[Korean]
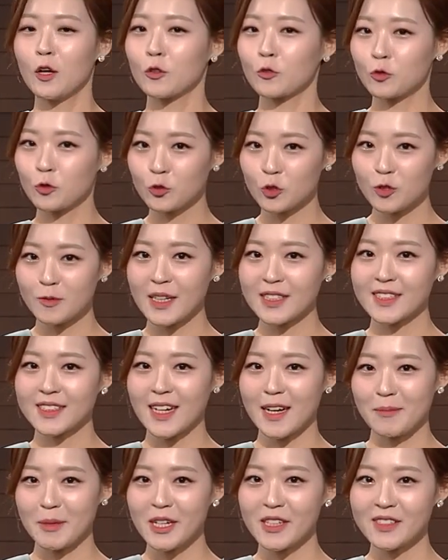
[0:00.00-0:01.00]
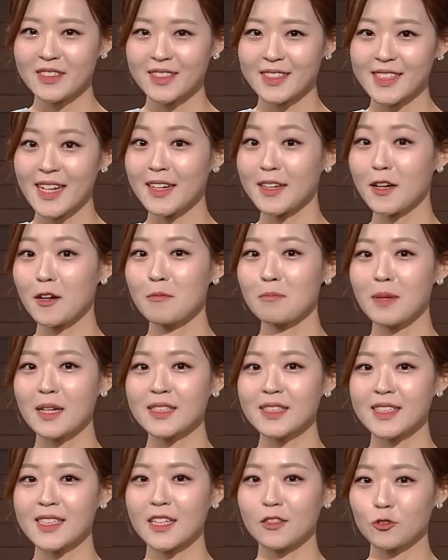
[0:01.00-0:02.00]
궁금하시다면 사건
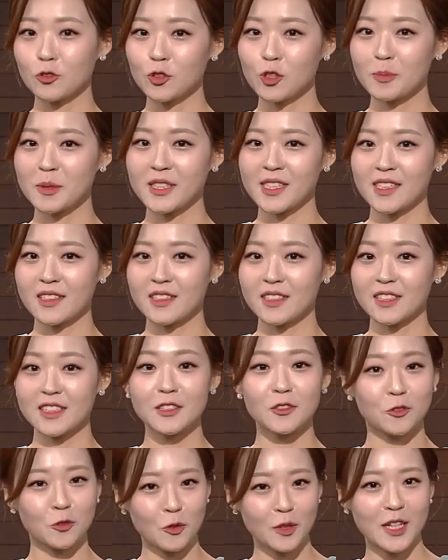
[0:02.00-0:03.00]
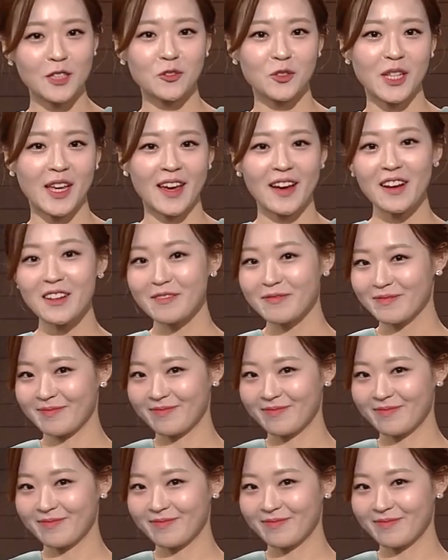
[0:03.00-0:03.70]
반장 유튜브 채널을 구독해 주세요.